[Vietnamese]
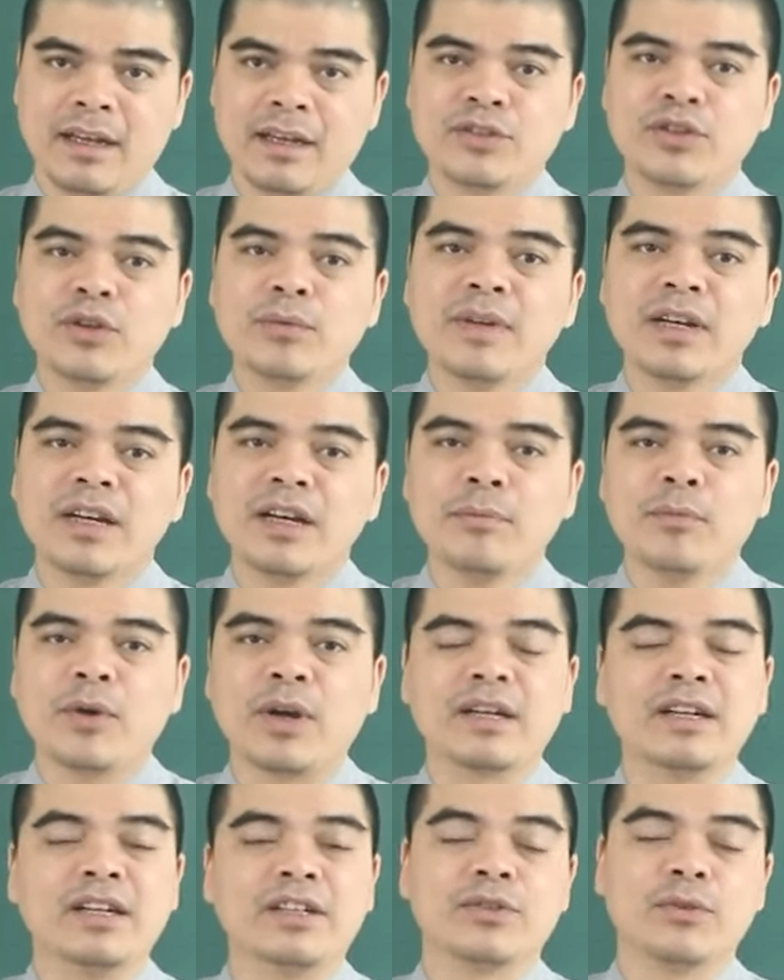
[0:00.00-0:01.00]
giúp đỡ
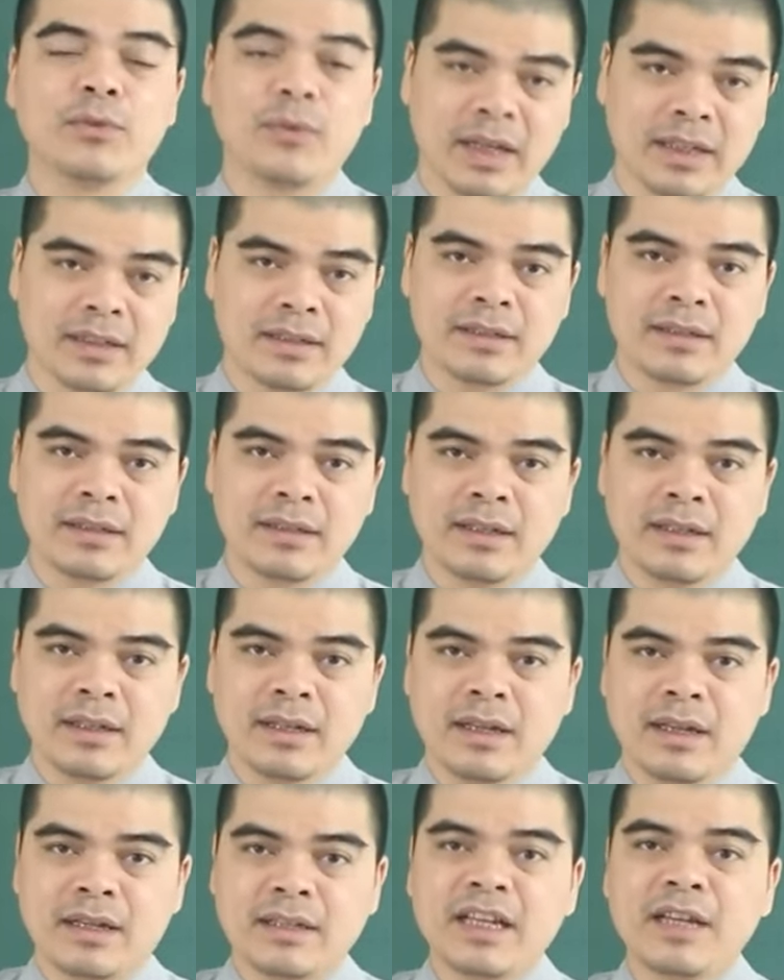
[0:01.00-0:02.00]
mọi người xung quanh.
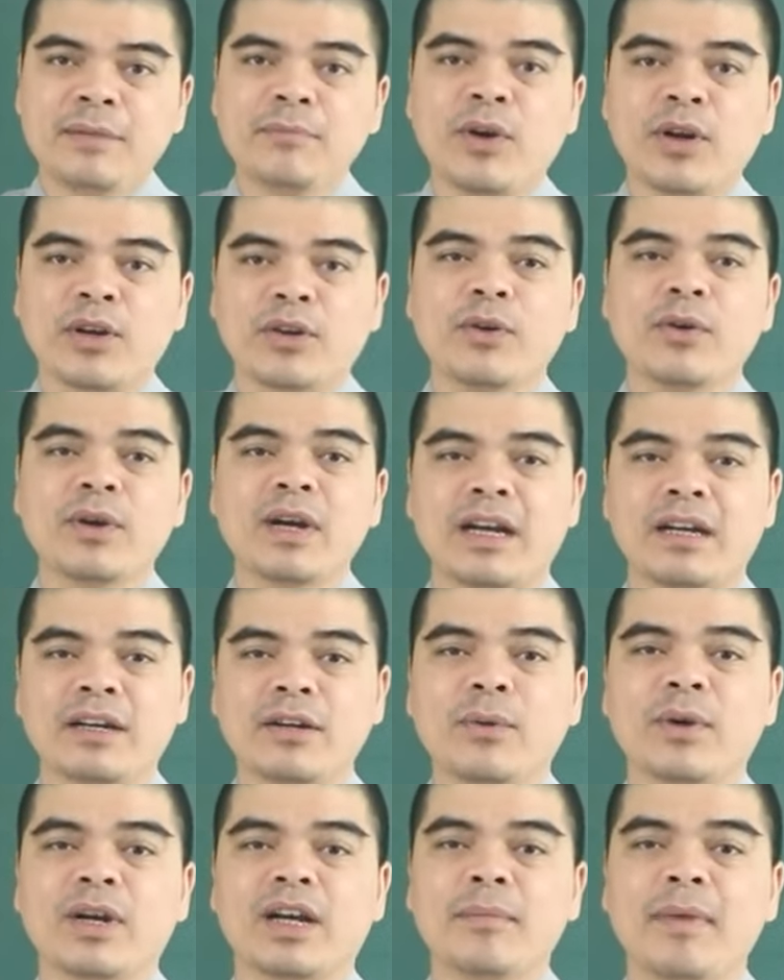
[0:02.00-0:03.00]
Nên mọi cố
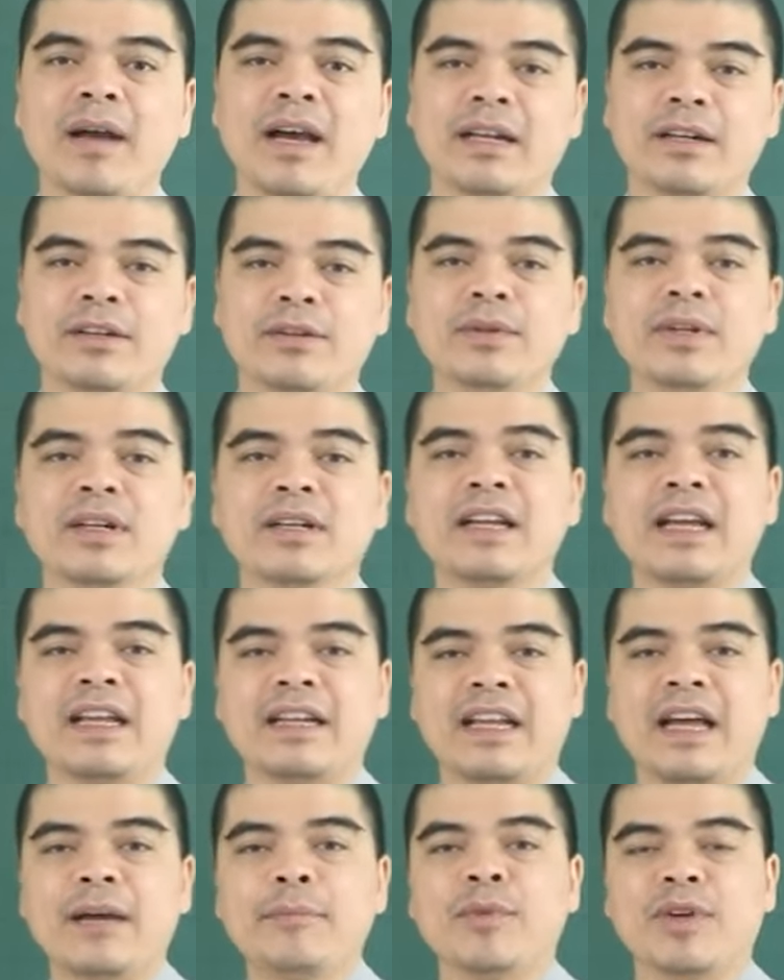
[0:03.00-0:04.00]
gắng của các bạn cũng được
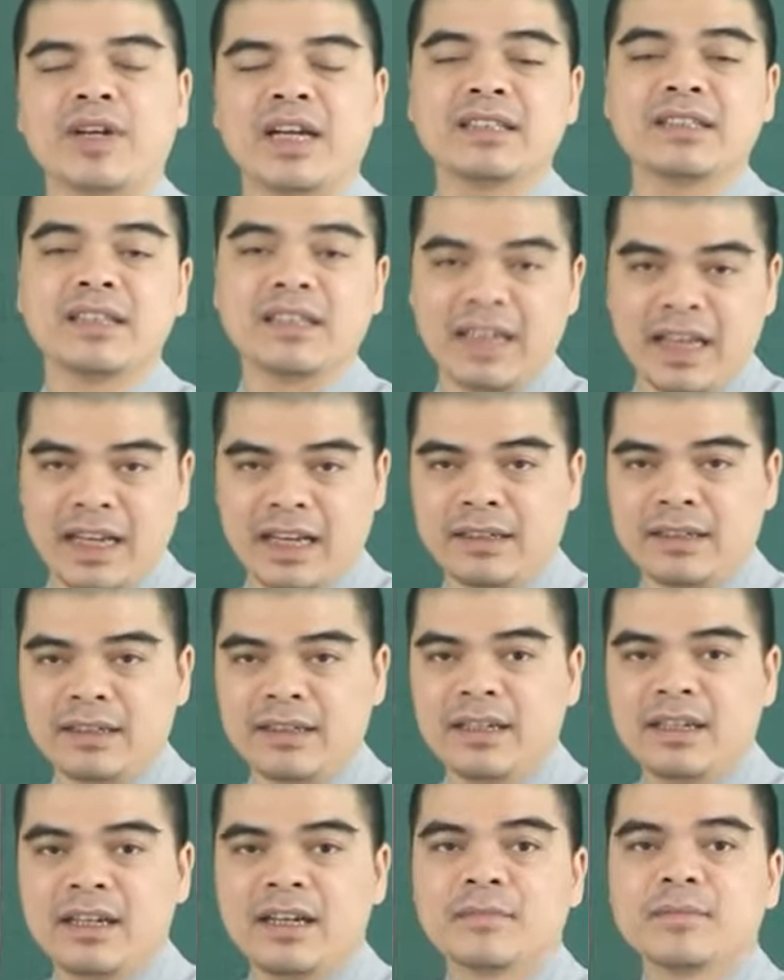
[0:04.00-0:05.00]
đền đáp một cách xứng đáng
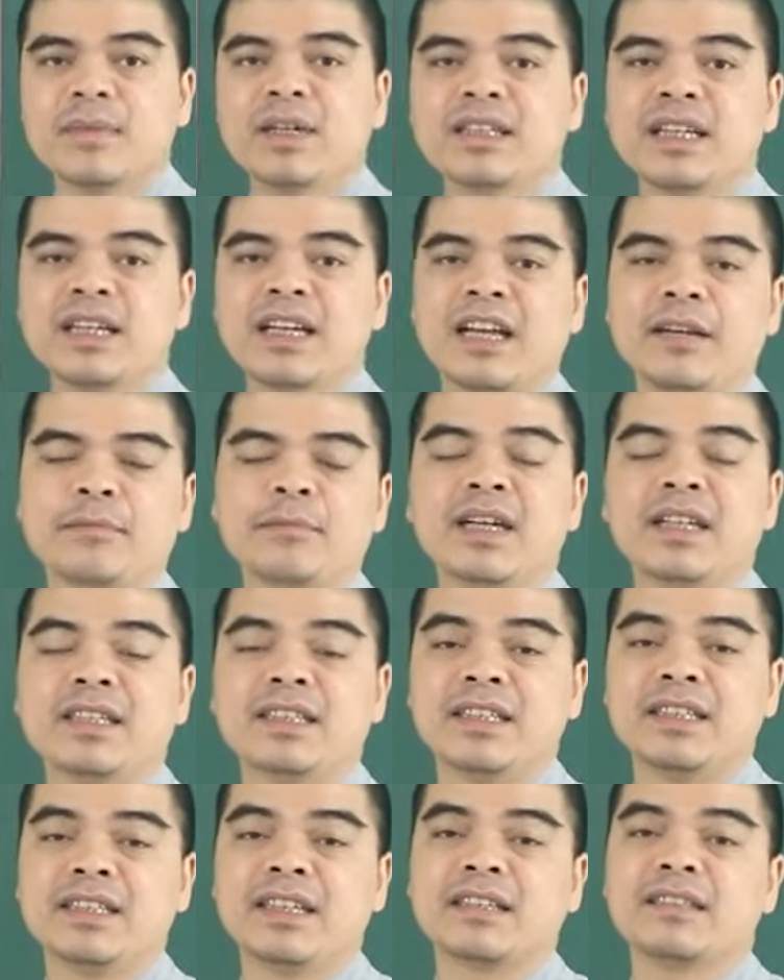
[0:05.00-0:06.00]
Bước sang ngày
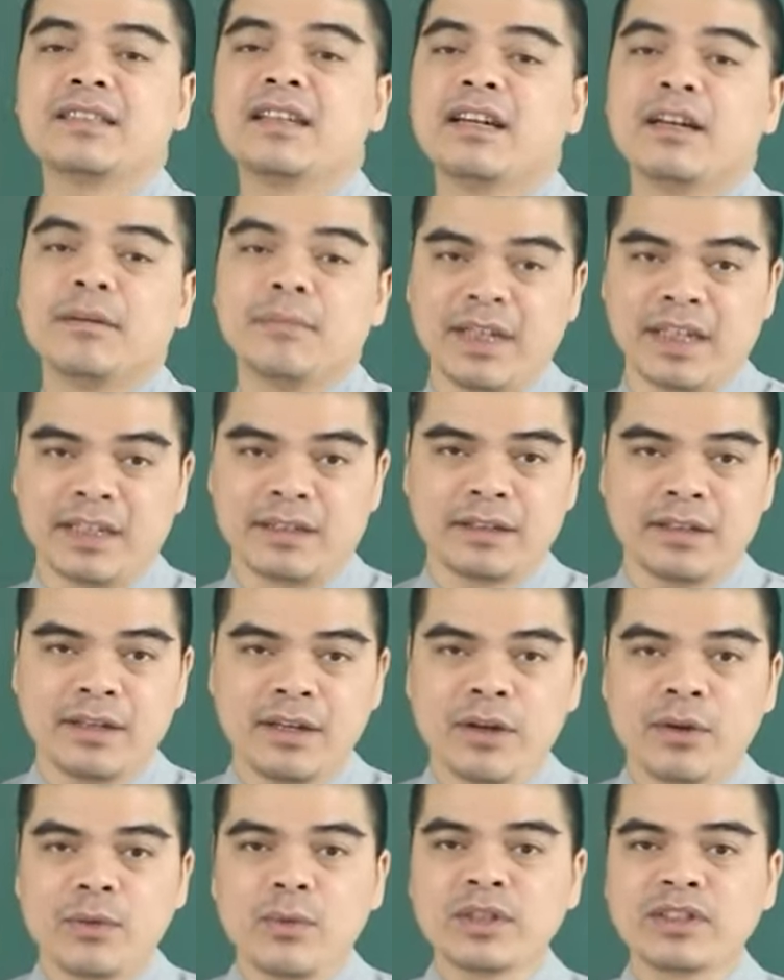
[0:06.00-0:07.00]
19 tháng riêng âm lịch,
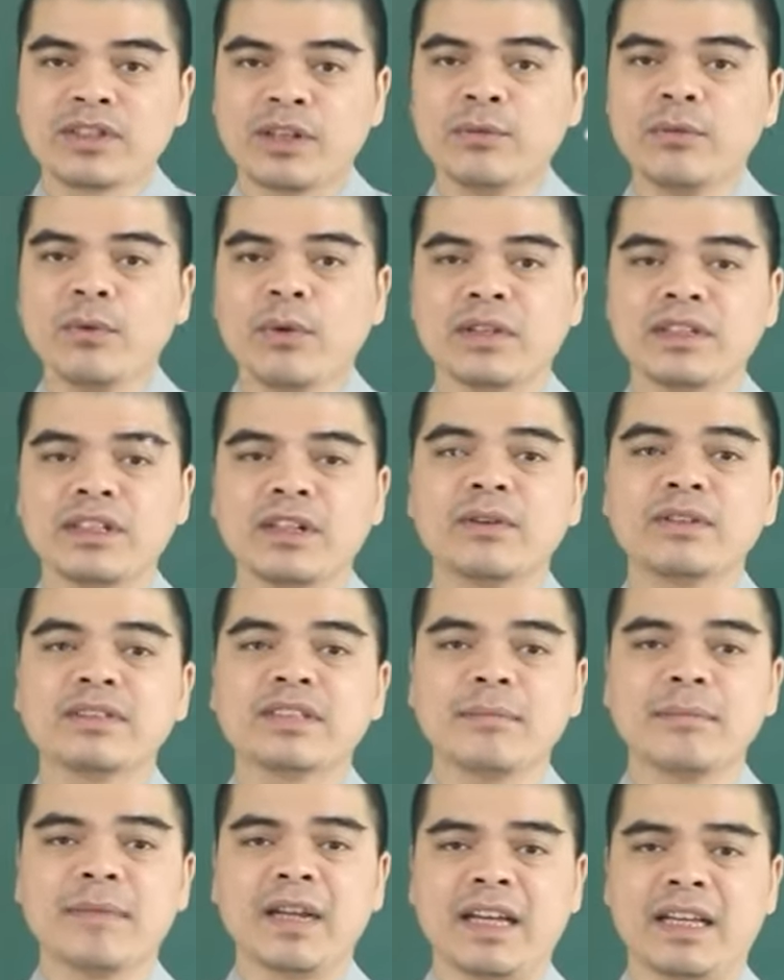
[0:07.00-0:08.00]
cuộc sống của những con
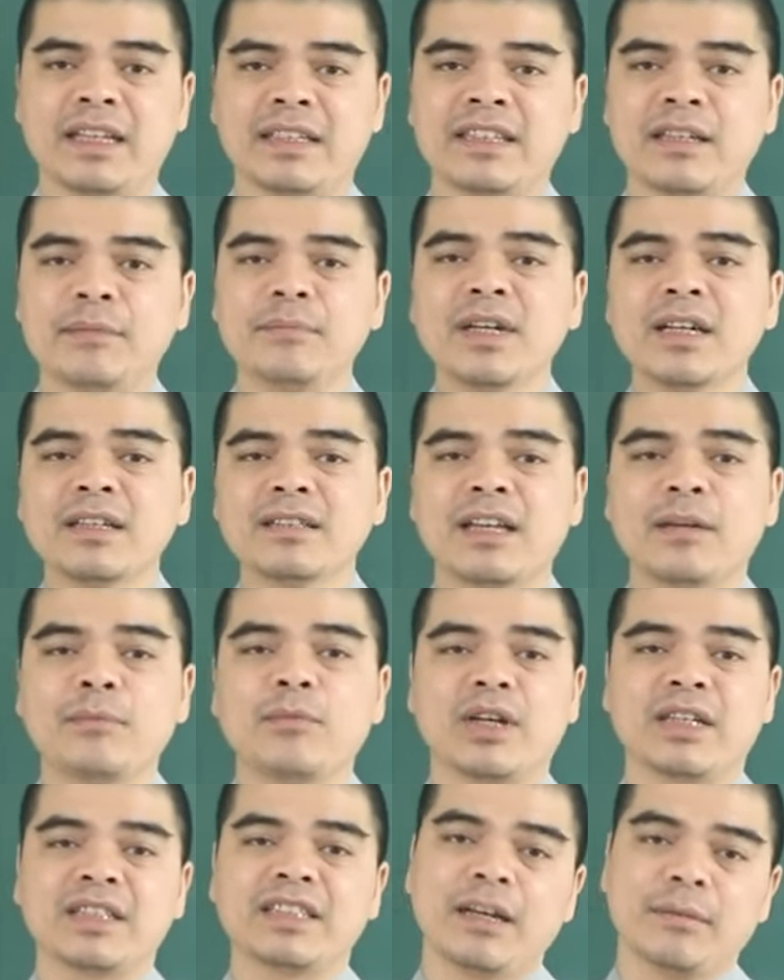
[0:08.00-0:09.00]
giáp này sẽ bước sang
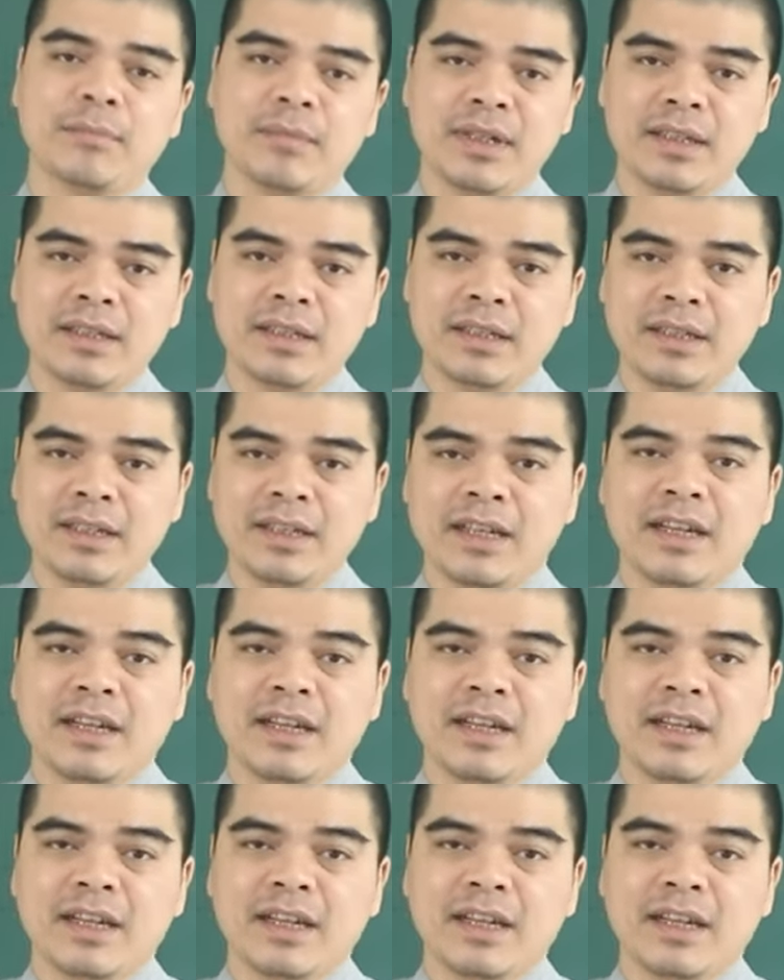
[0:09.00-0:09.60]
một cái trang mới.